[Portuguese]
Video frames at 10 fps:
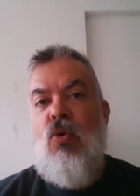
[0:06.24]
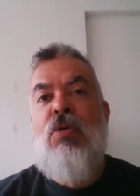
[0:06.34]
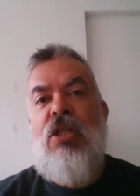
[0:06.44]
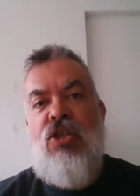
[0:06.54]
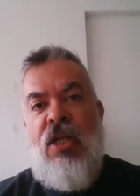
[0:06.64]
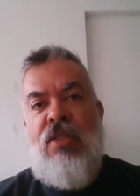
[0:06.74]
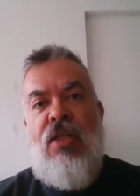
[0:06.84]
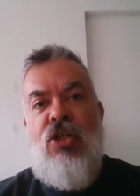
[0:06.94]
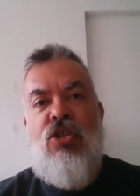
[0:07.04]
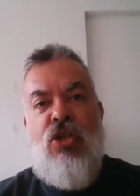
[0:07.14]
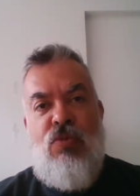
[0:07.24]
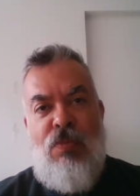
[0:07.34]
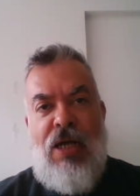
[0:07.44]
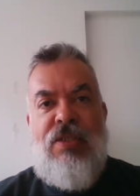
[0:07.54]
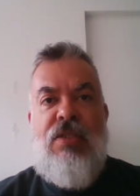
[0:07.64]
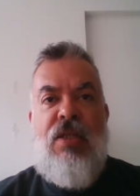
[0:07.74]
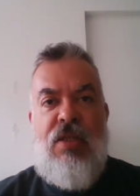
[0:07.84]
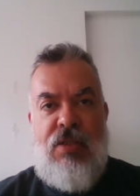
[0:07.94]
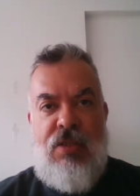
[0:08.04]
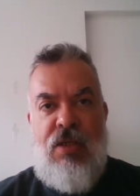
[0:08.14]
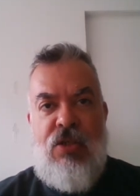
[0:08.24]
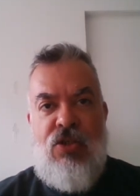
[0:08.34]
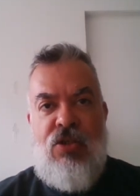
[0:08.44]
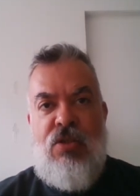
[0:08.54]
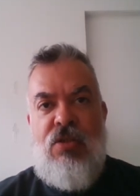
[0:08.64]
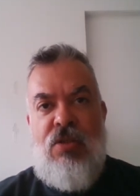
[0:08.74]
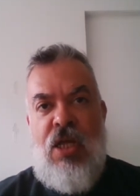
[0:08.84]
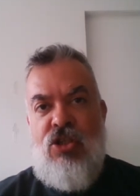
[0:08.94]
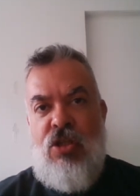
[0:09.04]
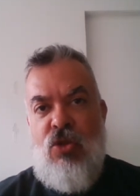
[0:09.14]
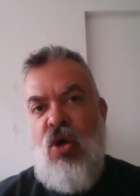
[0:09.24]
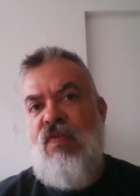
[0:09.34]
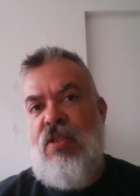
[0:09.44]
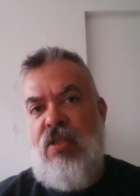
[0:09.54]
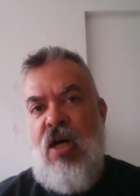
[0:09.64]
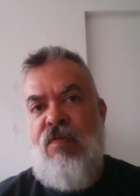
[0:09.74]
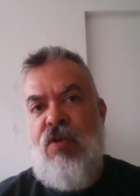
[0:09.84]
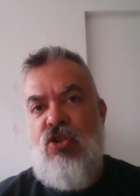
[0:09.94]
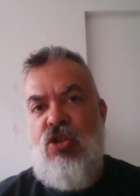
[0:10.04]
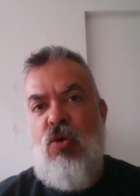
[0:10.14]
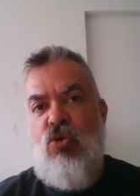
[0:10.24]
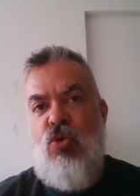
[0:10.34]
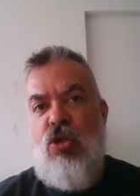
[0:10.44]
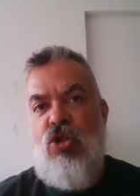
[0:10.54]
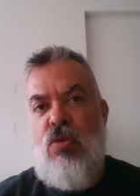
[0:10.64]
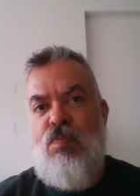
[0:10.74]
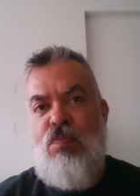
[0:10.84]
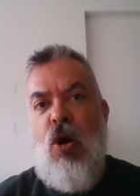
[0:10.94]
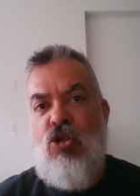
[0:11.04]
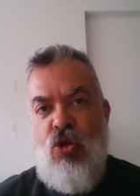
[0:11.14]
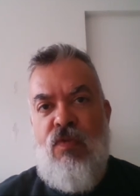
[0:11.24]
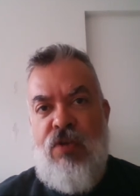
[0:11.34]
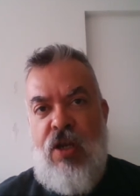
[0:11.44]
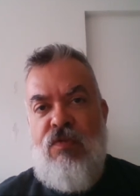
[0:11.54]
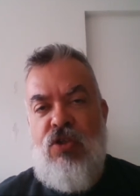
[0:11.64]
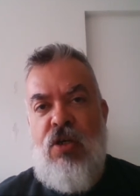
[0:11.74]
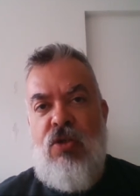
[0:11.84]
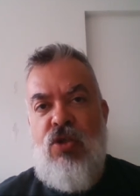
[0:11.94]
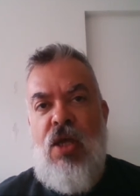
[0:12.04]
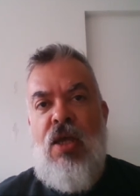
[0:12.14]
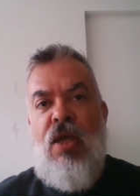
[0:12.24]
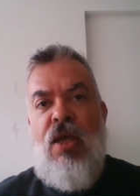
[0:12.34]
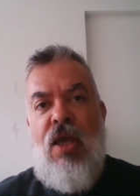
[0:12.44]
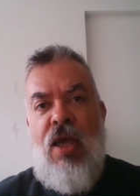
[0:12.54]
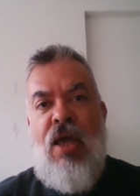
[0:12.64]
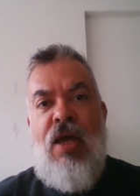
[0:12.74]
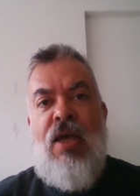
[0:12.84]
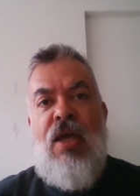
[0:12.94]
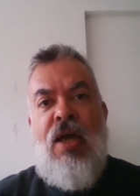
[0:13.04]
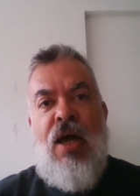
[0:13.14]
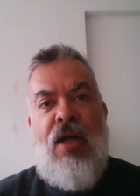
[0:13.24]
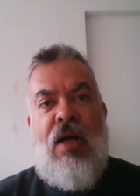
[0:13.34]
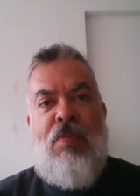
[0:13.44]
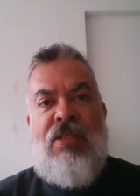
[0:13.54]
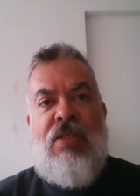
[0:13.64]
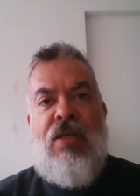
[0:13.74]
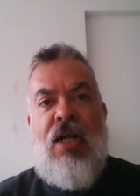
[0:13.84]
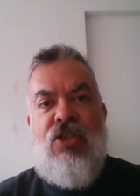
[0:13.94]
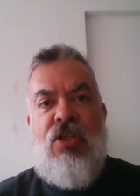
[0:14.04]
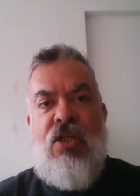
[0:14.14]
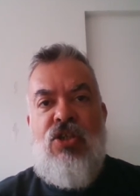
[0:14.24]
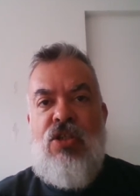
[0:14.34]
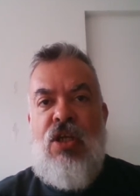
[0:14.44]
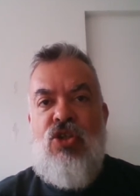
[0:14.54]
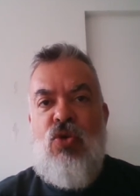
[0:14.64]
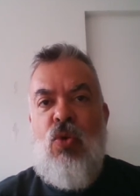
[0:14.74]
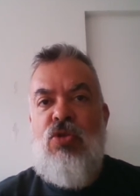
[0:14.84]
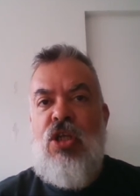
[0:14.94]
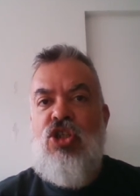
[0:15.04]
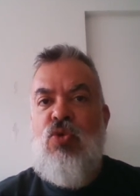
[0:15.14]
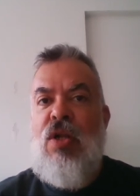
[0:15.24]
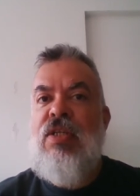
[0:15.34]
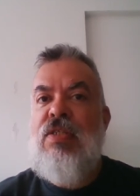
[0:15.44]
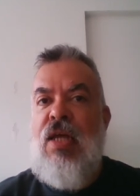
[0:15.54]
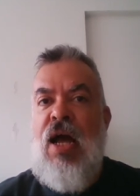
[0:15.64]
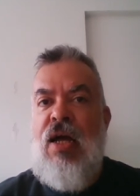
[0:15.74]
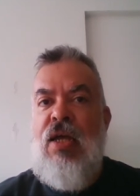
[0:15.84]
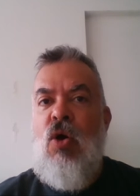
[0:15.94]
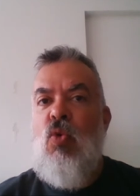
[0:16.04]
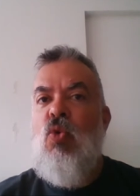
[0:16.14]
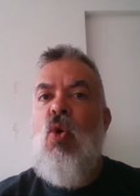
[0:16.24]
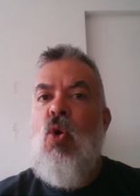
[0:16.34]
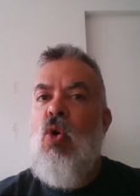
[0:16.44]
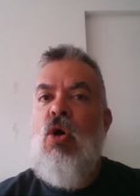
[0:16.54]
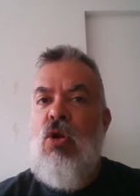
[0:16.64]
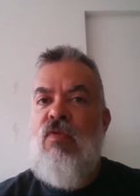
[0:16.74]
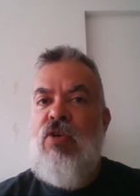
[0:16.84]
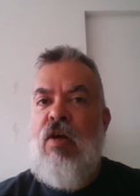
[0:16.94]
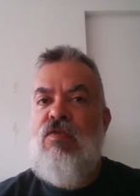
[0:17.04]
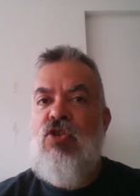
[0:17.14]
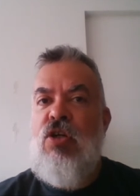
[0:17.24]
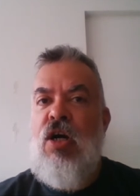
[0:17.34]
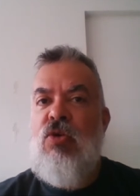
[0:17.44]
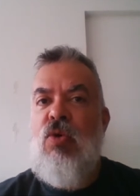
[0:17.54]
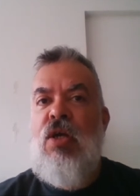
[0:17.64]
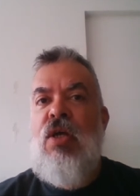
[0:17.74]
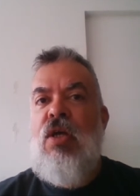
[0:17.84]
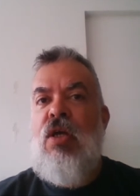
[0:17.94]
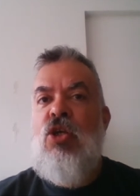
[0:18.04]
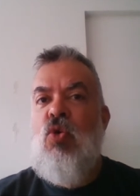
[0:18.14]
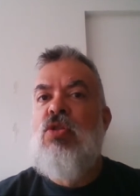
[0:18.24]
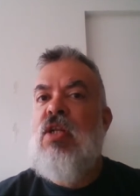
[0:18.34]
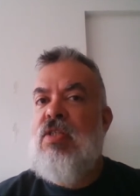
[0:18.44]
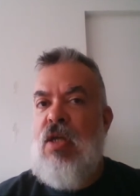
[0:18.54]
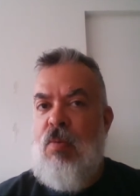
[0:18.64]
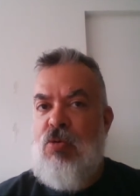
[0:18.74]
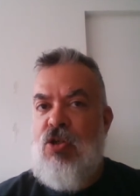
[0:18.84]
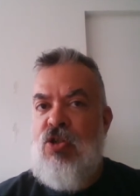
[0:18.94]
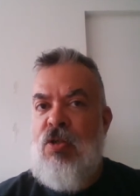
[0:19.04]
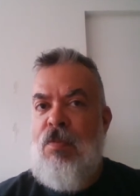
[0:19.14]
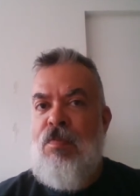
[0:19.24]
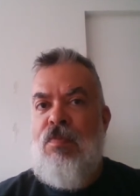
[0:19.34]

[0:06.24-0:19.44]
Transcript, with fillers: Uma das características mais interessantes desta nova safra de autores pós-Lovecraftianos é a capacidade que eles têm de contextualizar o horror Lovecraftiano em outras épocas.